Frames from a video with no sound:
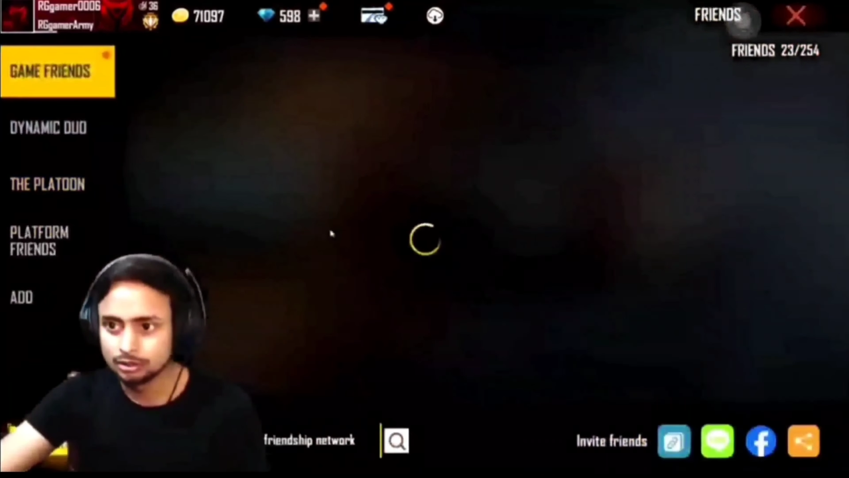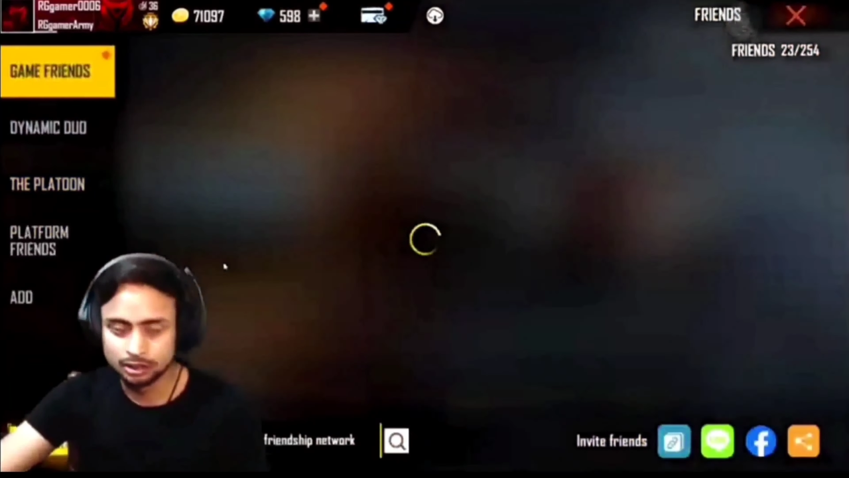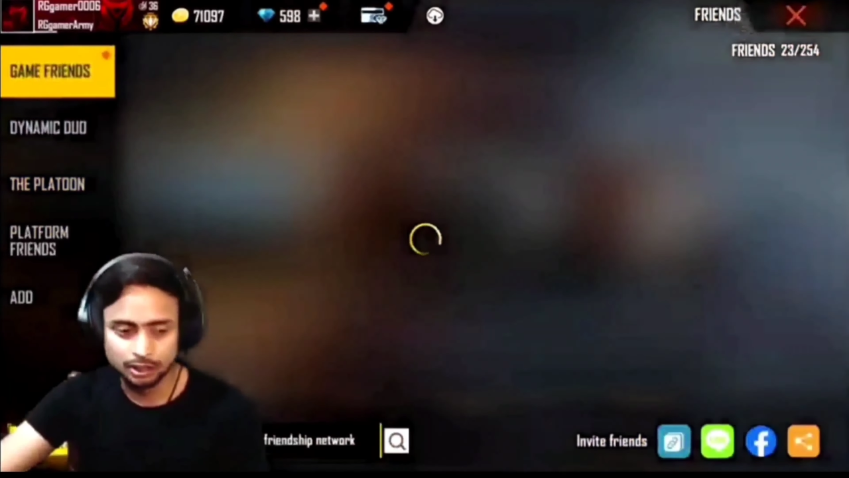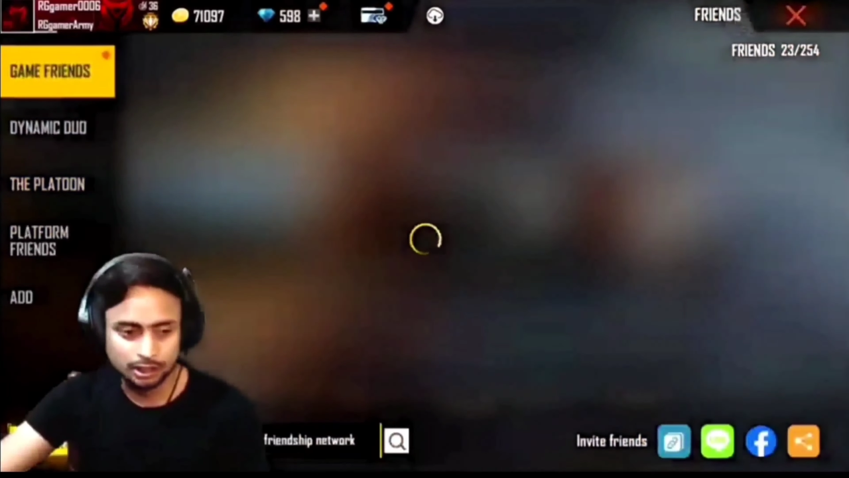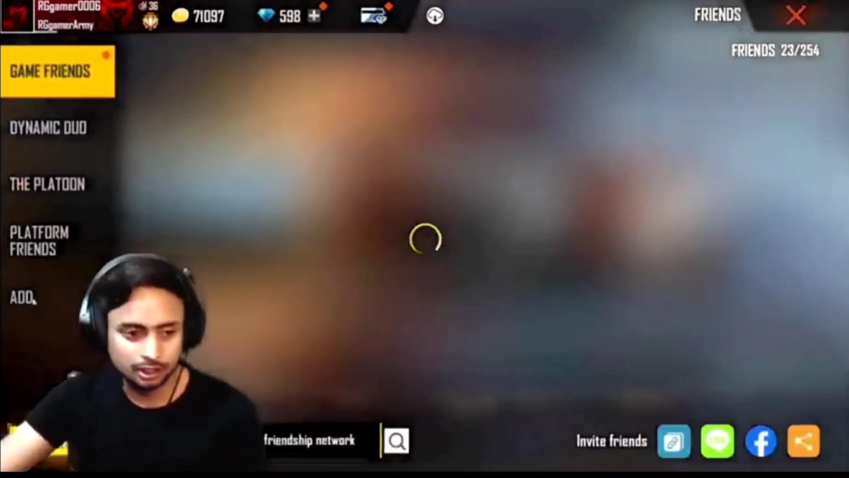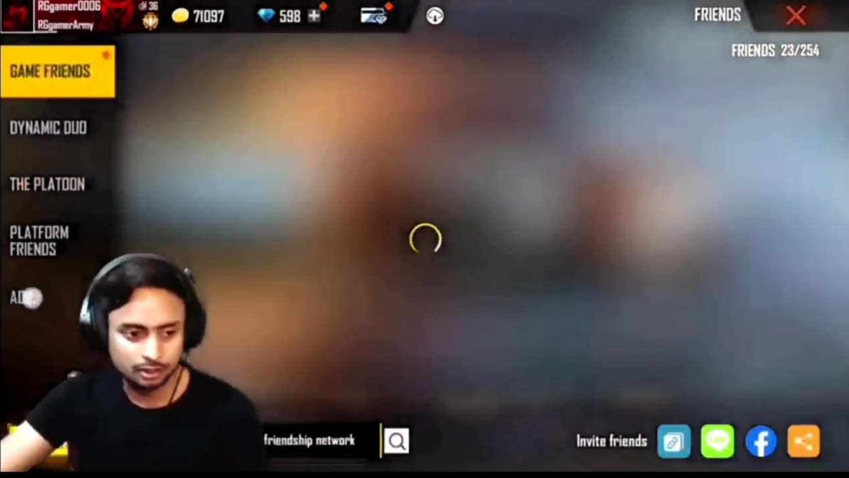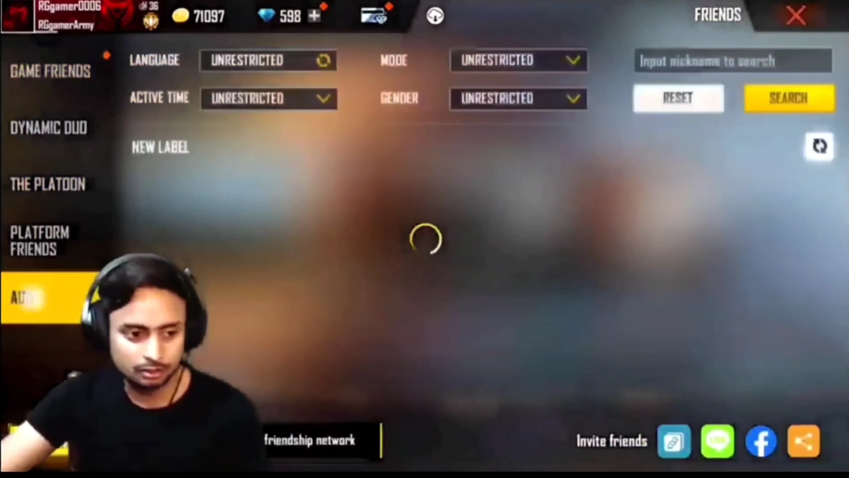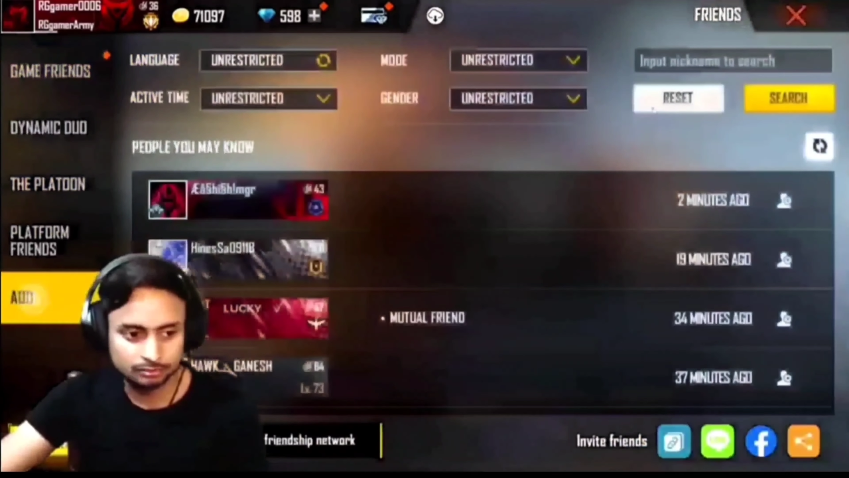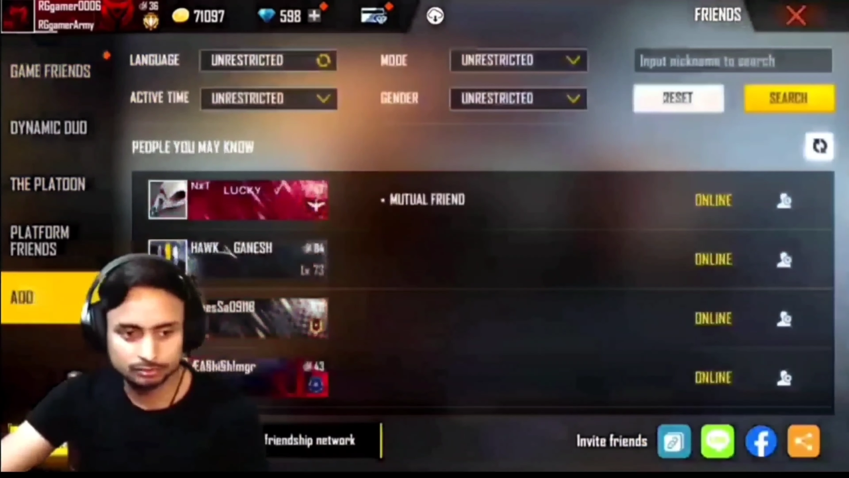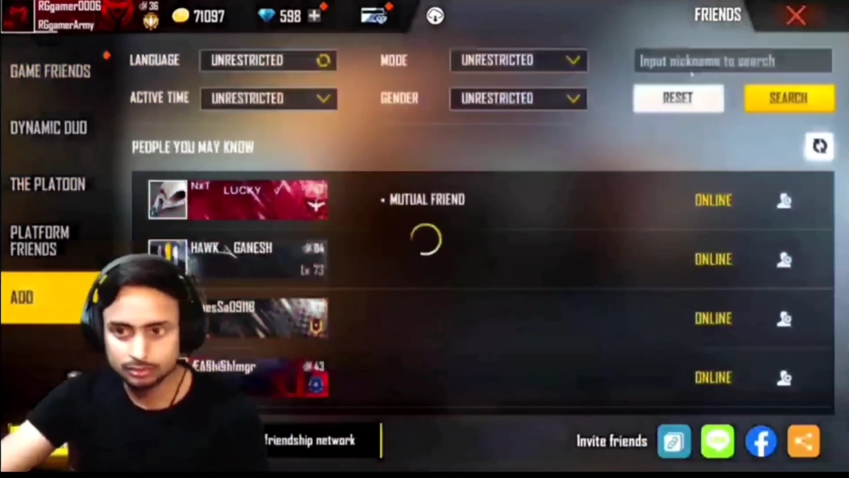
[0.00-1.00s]
गेमिंग ओके
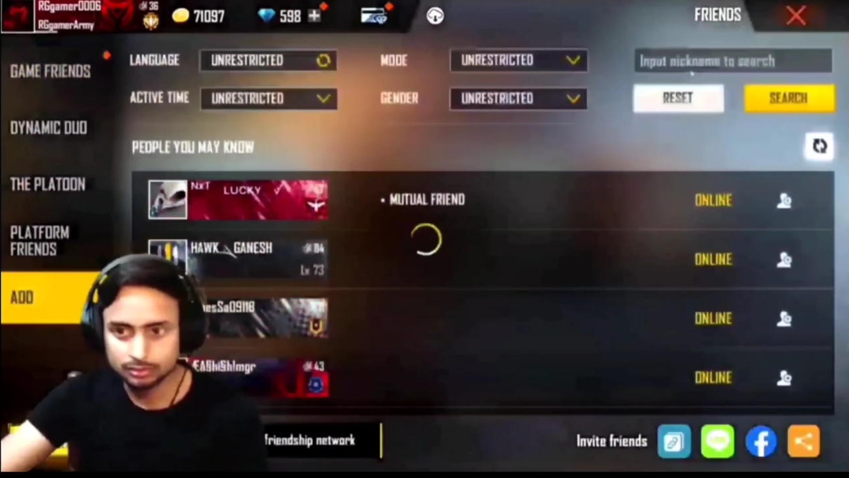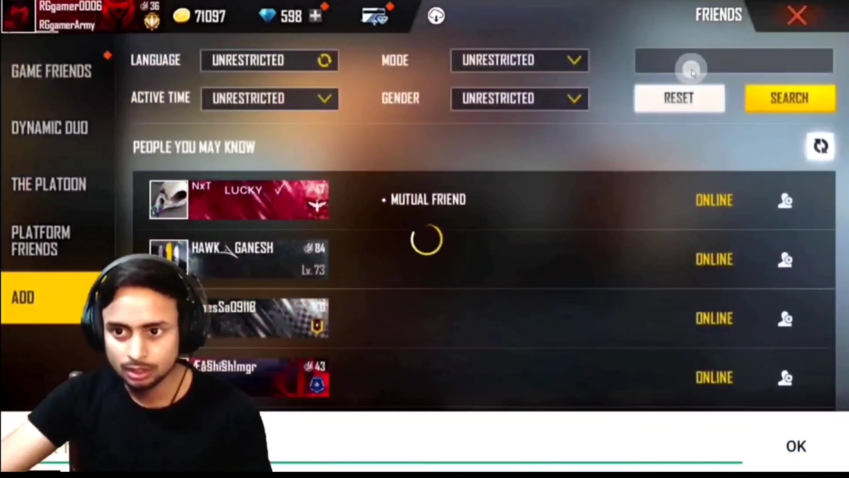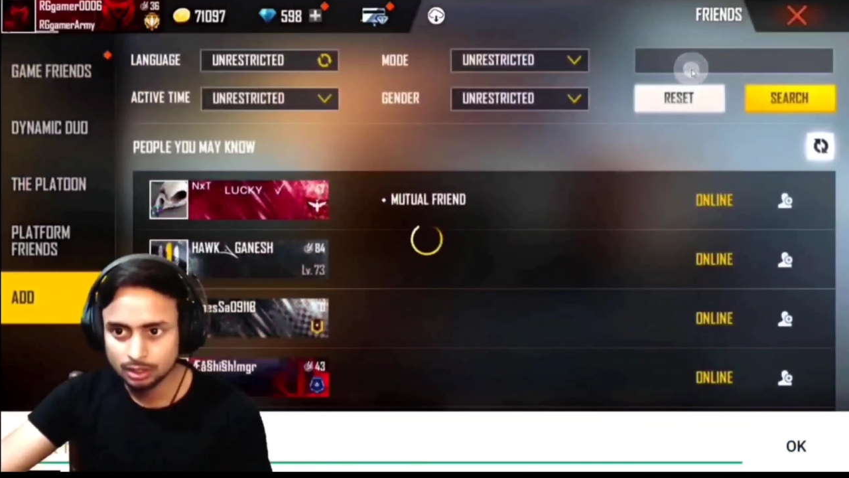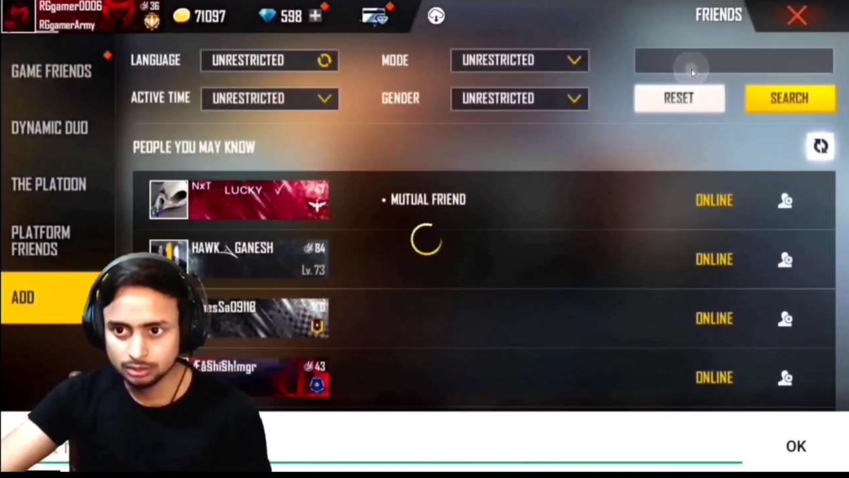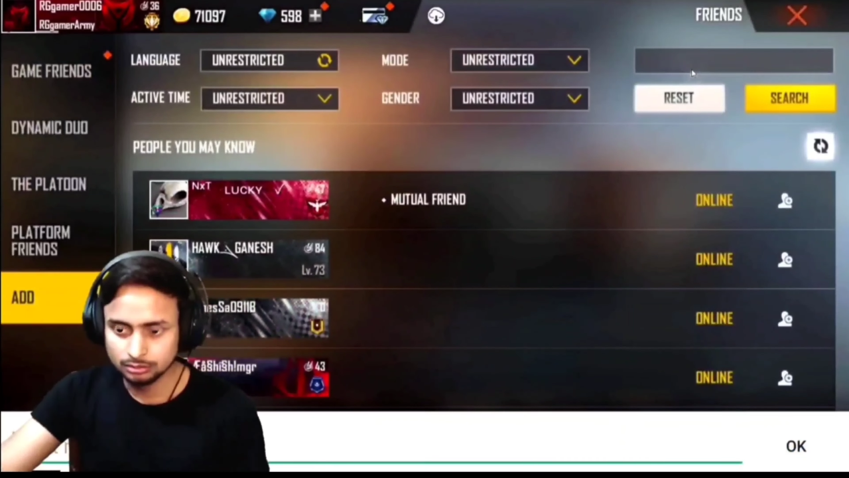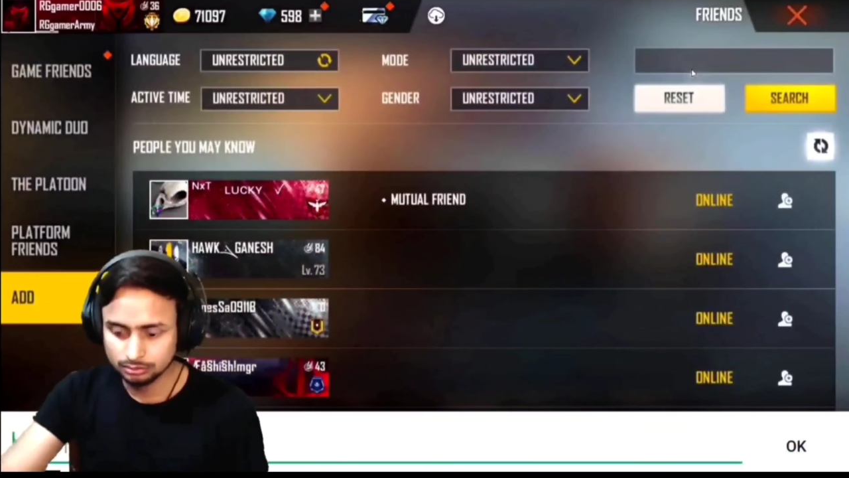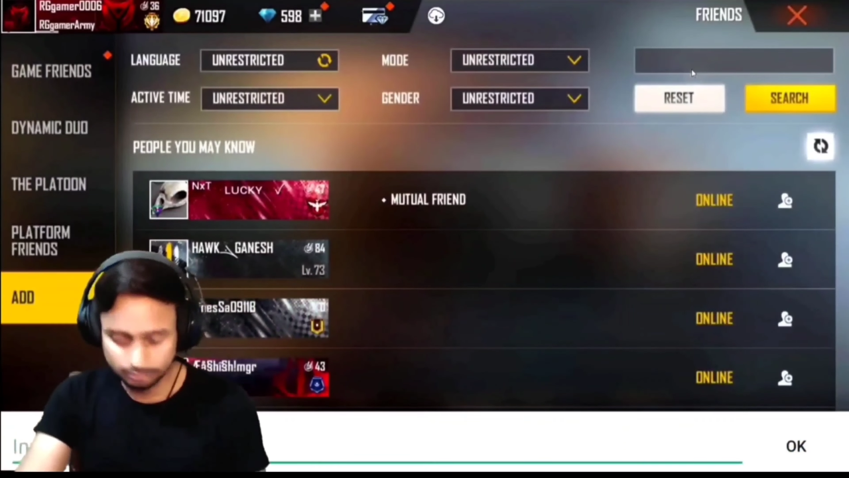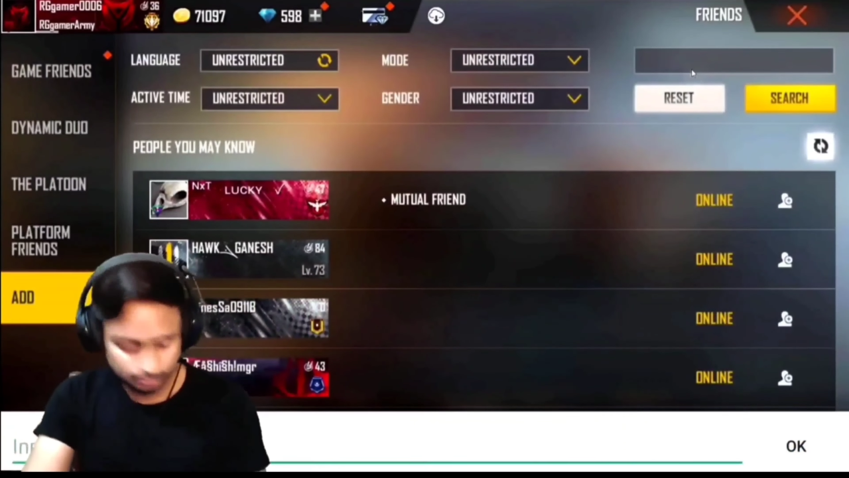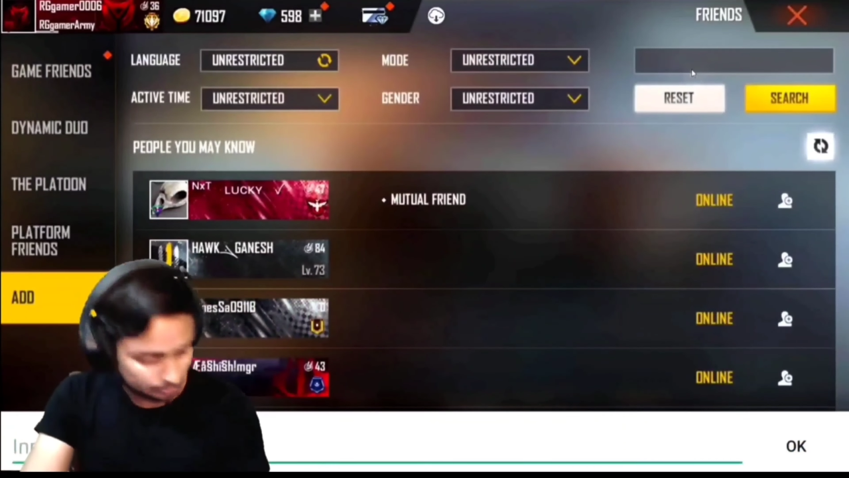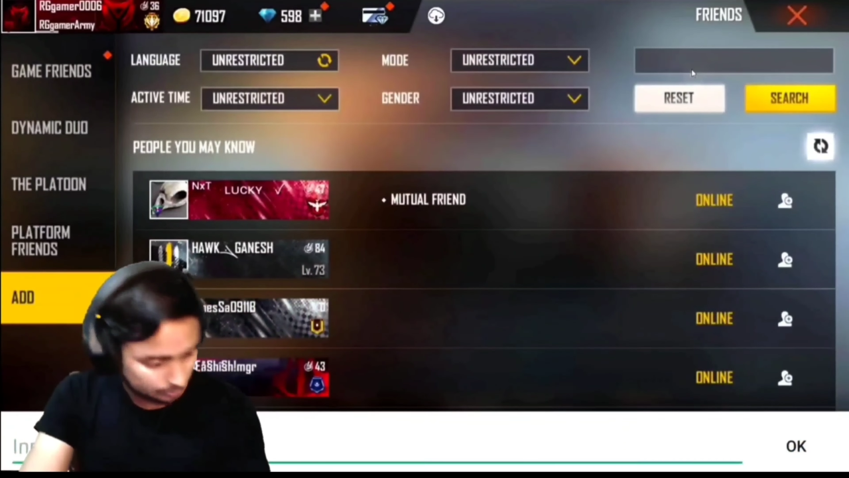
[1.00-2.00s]
आप लोग इस पर लाइक करो
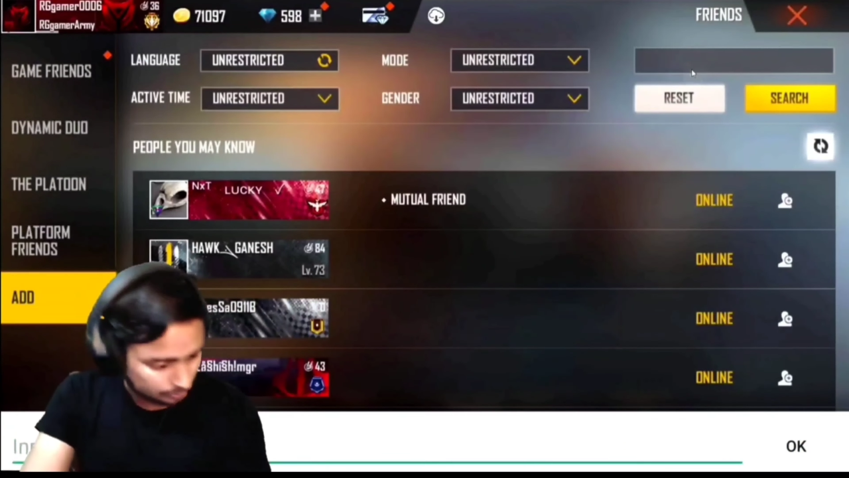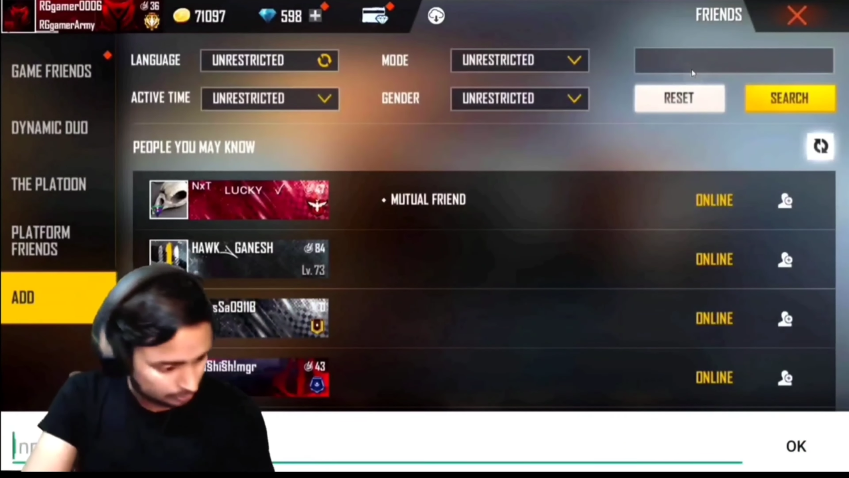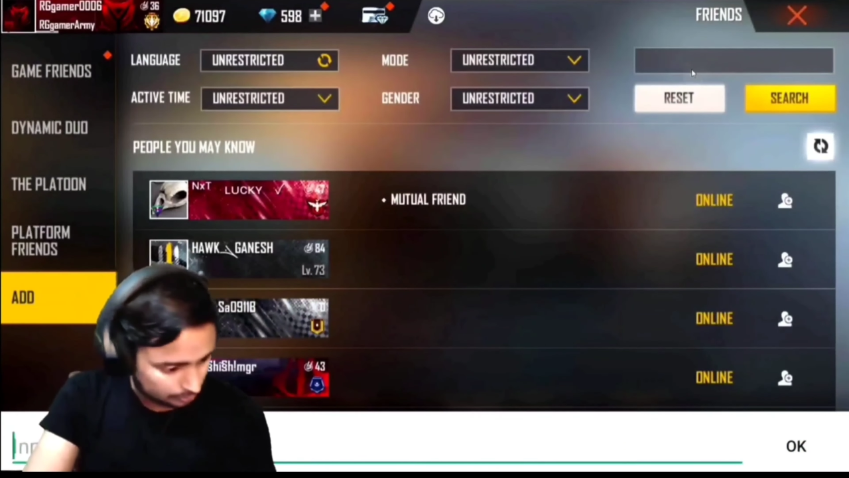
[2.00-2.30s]
सबसे हमारे